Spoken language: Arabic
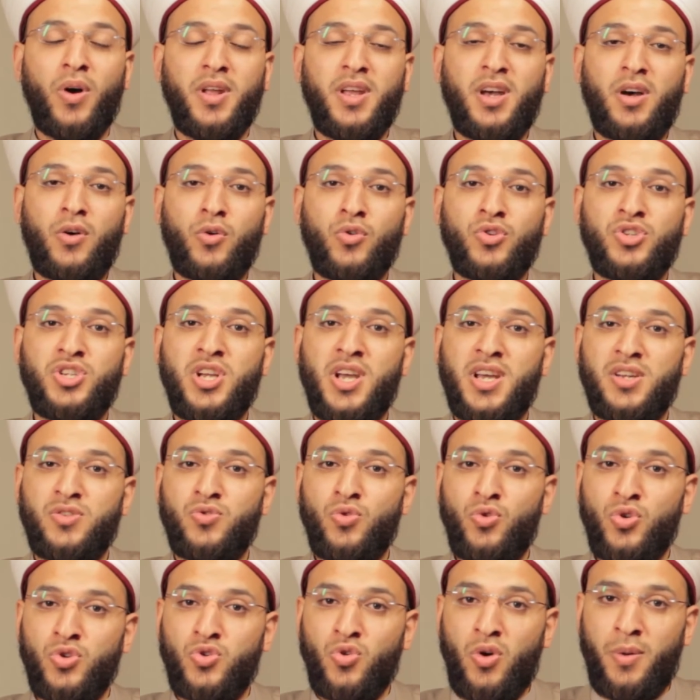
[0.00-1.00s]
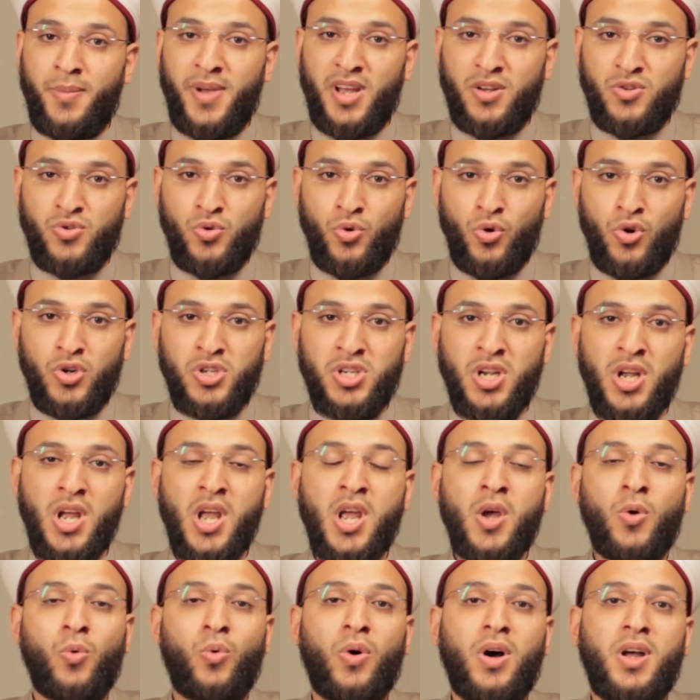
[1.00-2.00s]
ويخرج يأجوج ومأجوج
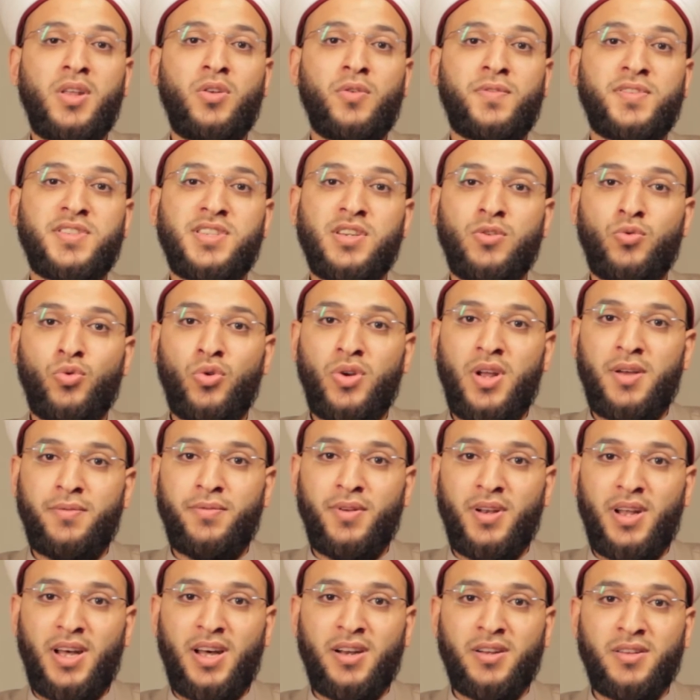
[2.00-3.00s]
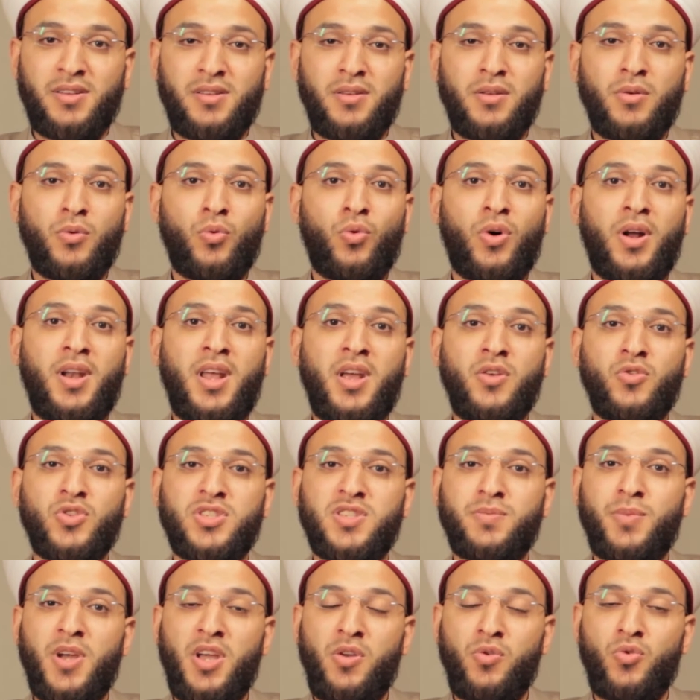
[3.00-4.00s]
ويفسدون في الأرض ولا
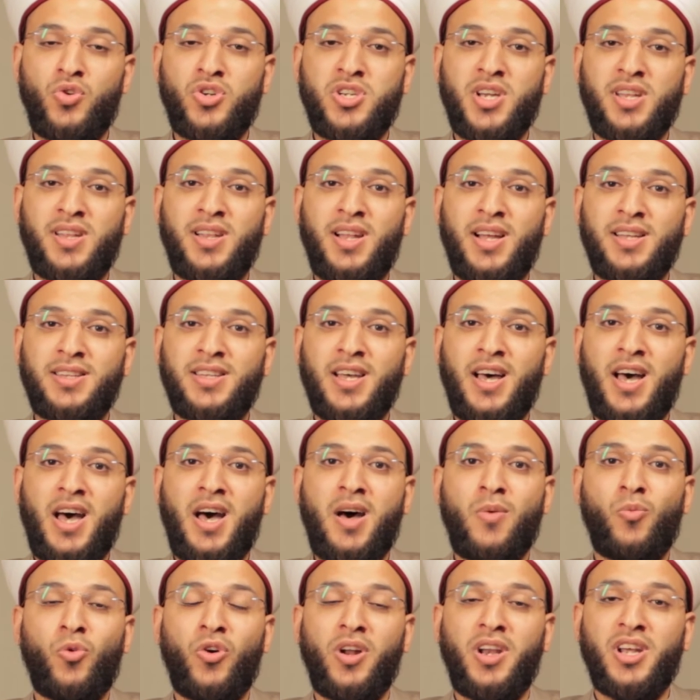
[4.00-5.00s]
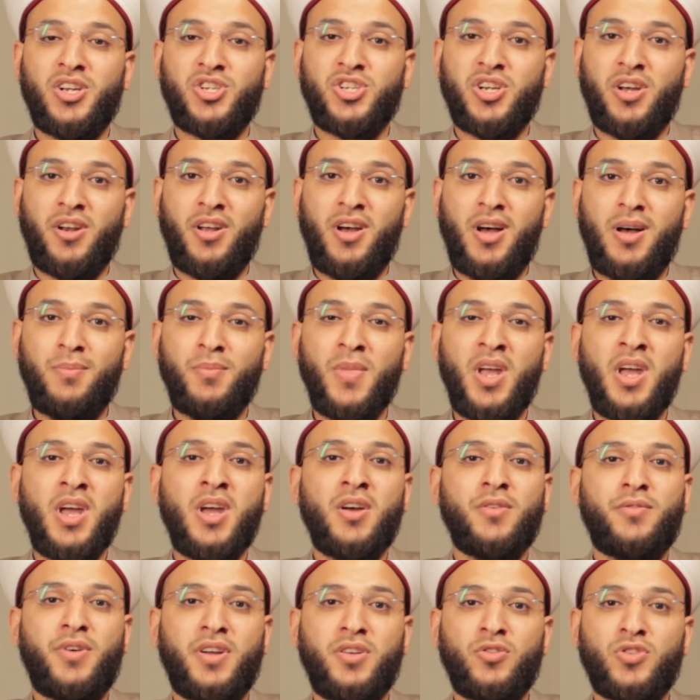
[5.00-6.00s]
يصبح يوجد لا طعام ولا شراب
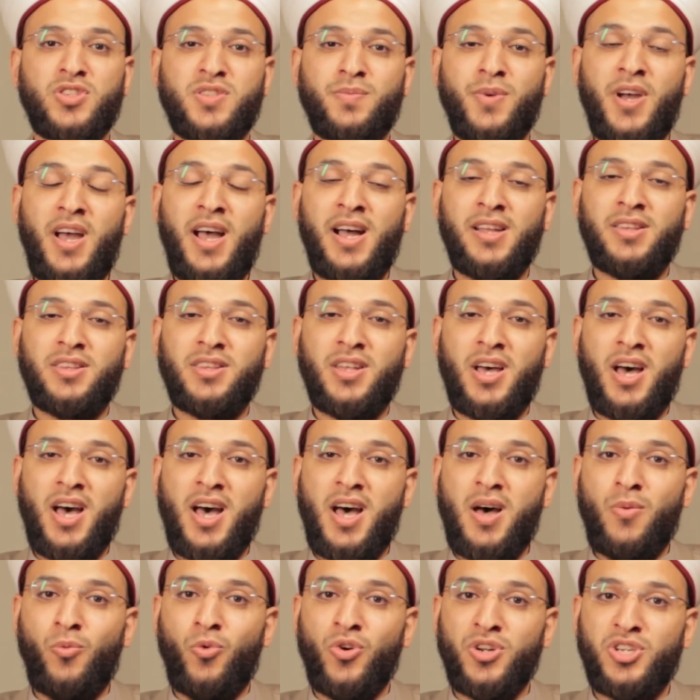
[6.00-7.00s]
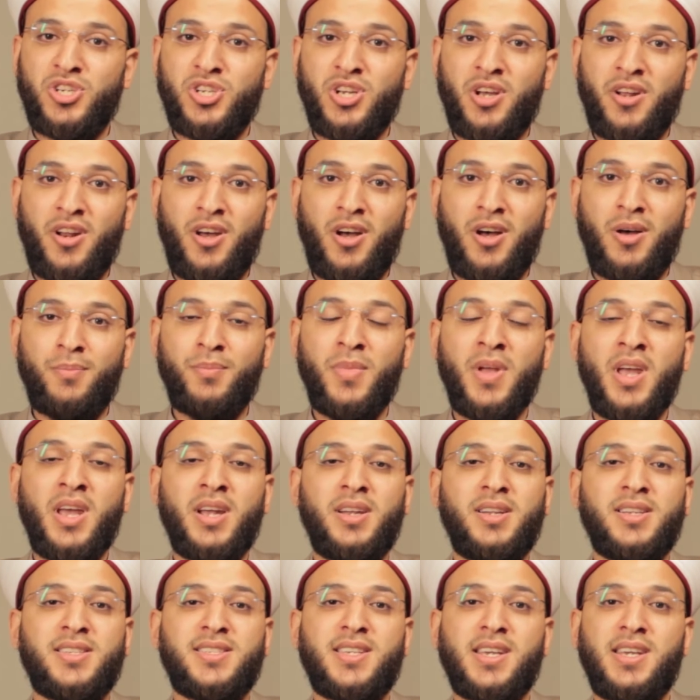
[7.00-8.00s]
فيصبح الطعام الشراب
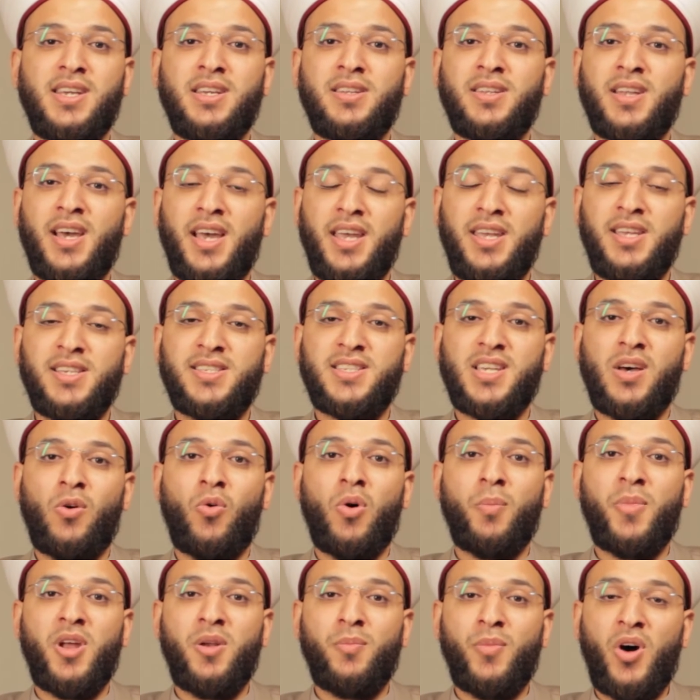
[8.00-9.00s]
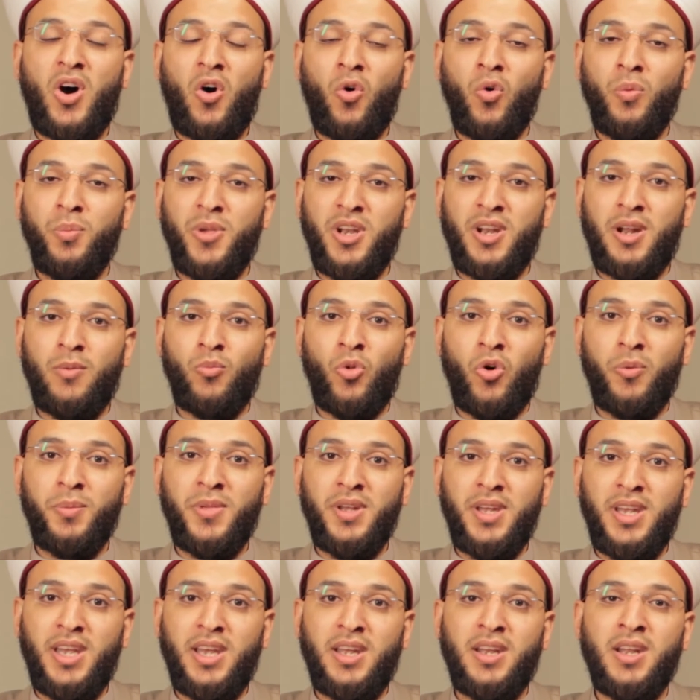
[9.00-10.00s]
لسيدنا عيسى ومن معه من
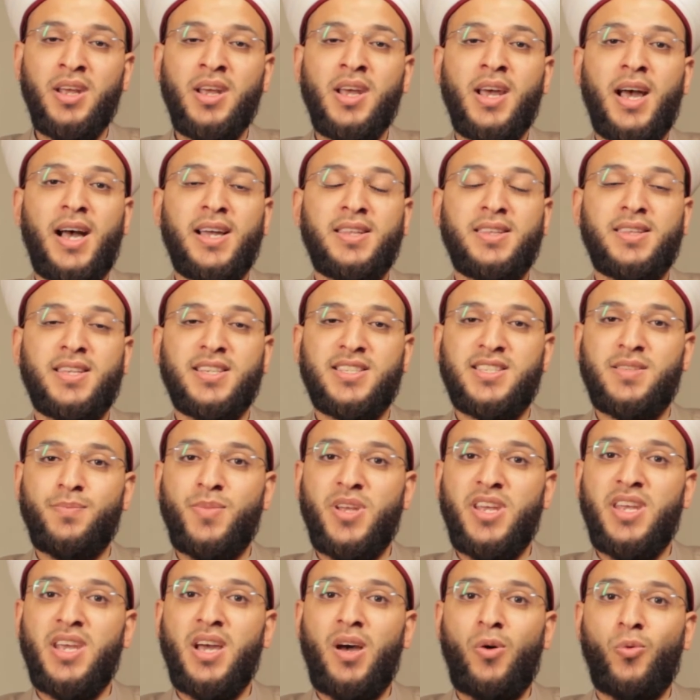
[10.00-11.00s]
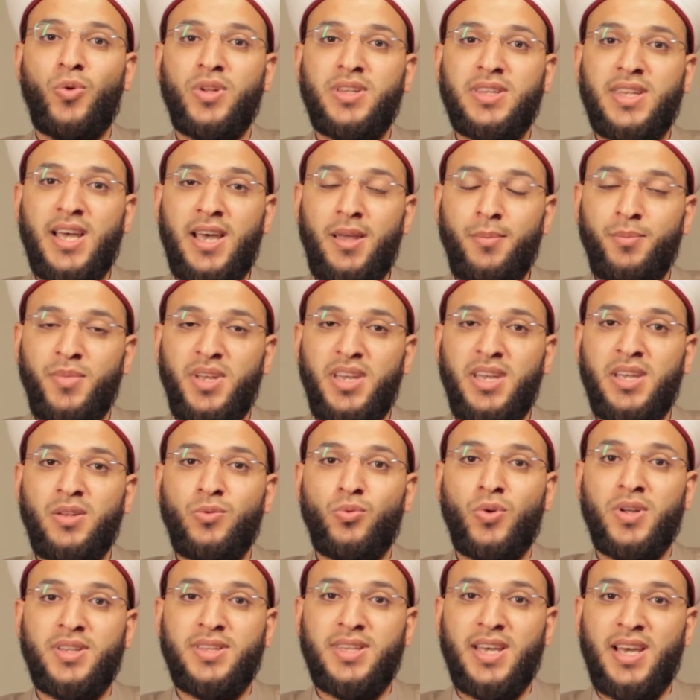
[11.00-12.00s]
المؤمنين التسبيح
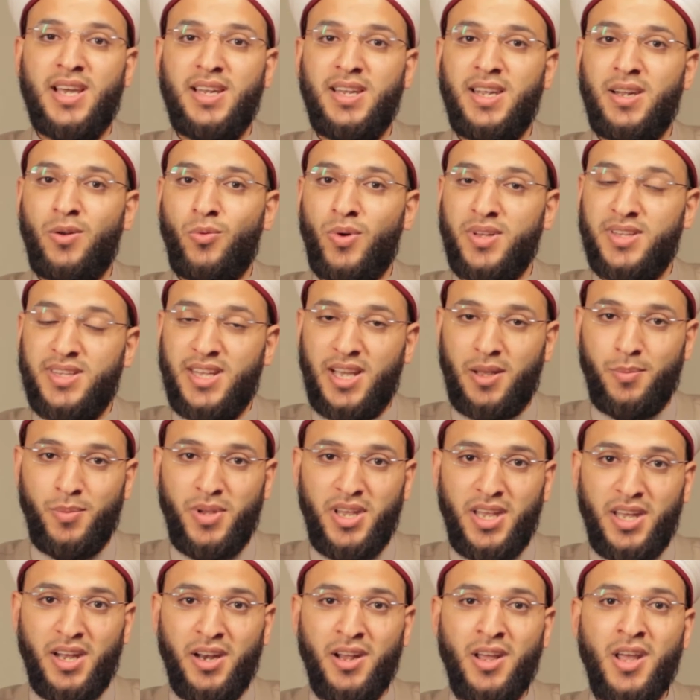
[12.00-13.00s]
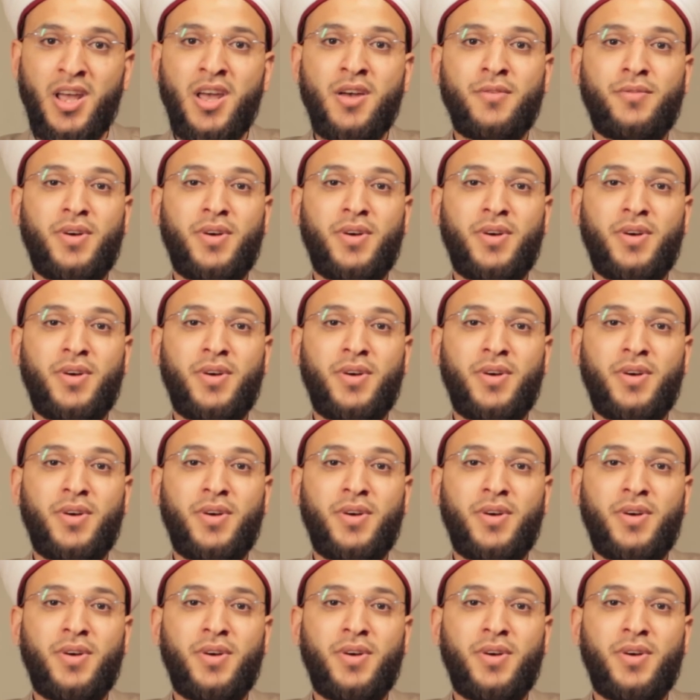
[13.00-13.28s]
والتحميد والتهليل والتكبير